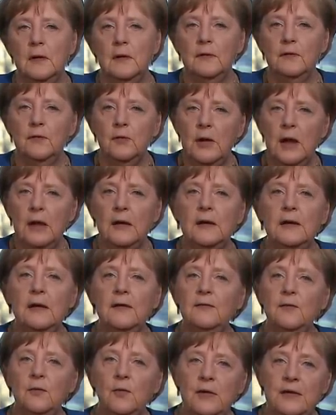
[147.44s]
Solange
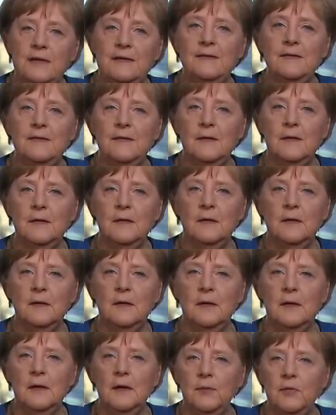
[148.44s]
das so ist,
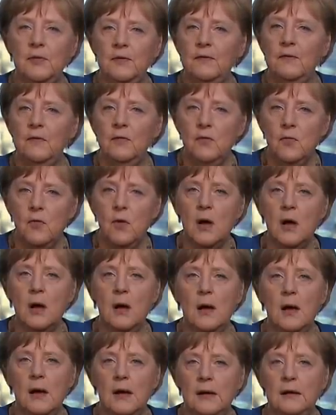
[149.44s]
gibt es
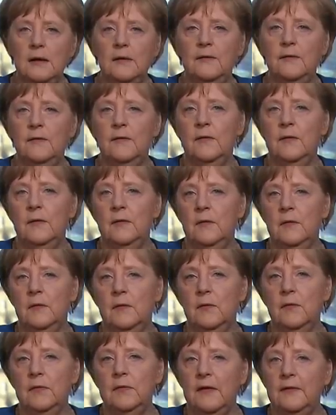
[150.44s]
nur eines,
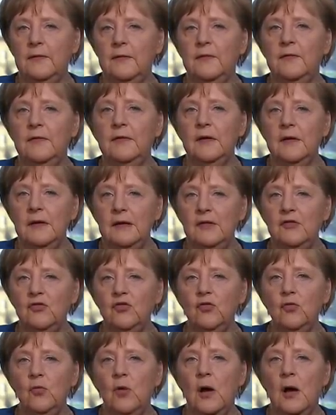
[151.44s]
und das ist die
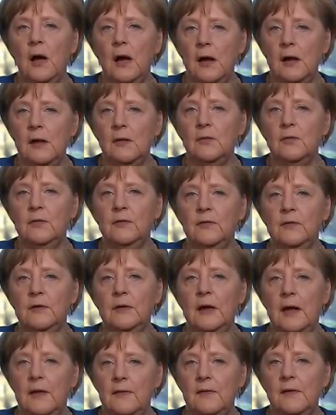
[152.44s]
Richtschnur all
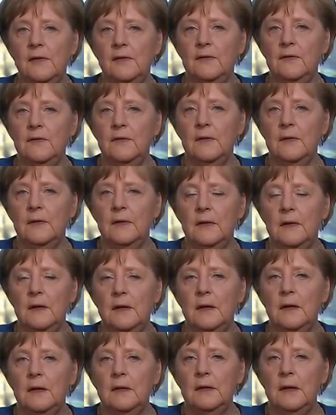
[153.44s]
unseren Handelns.
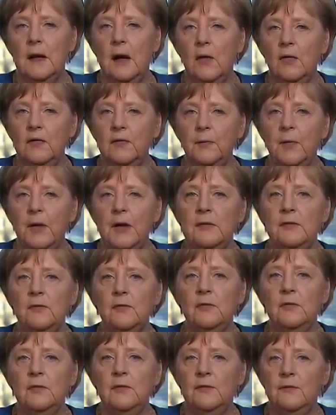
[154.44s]
Die
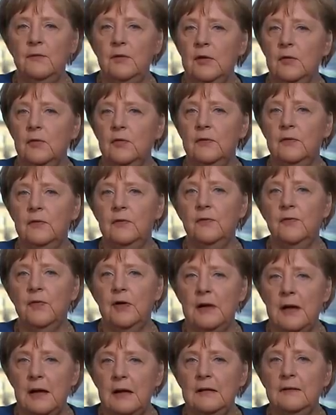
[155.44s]
Ausbreitung des Virus zu
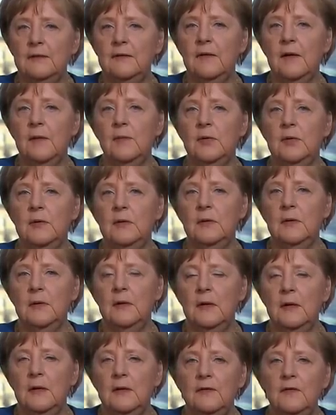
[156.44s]
verlangsamen,
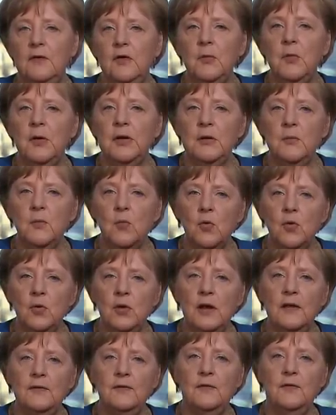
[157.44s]
sie über die
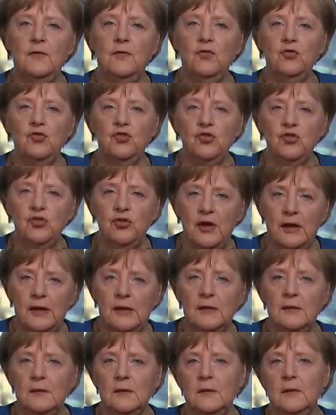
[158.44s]
Monate zu
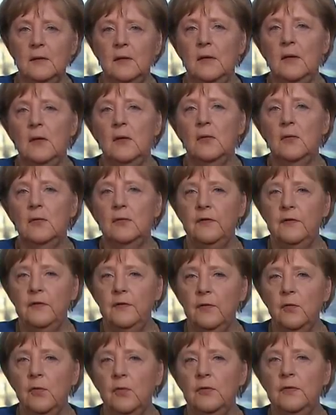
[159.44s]
strecken und
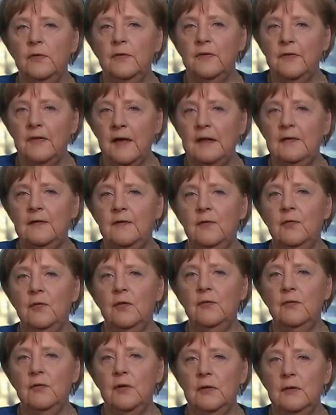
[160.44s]
so Zeit zu
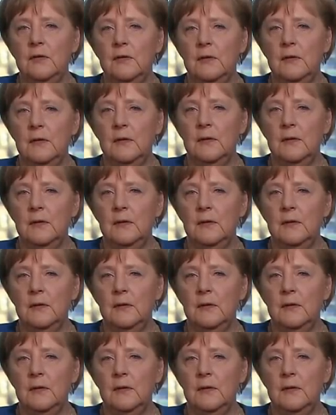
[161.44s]
gewinnen.